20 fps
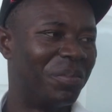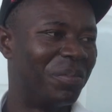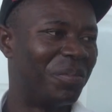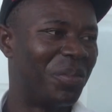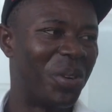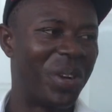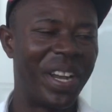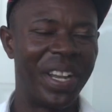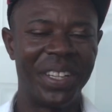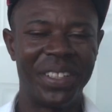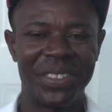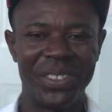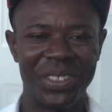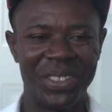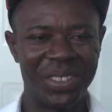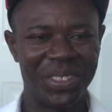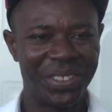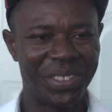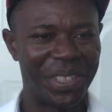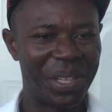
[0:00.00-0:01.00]
Bueno,
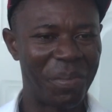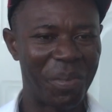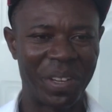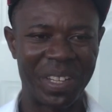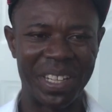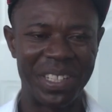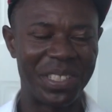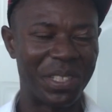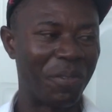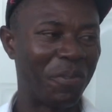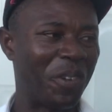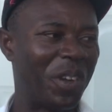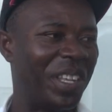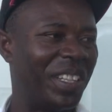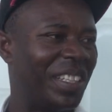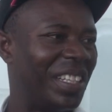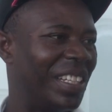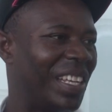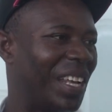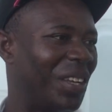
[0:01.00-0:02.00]
yo no sé porque él se fue
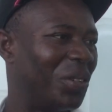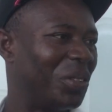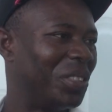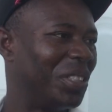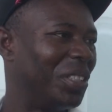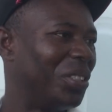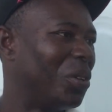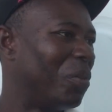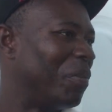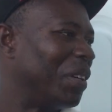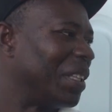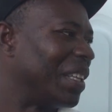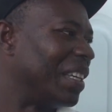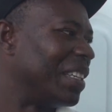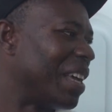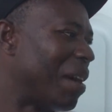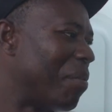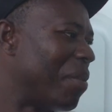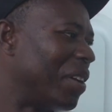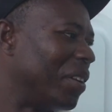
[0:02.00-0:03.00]
en de anoche y yo me
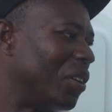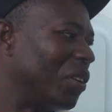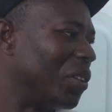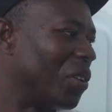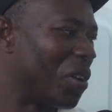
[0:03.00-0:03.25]
están llamando,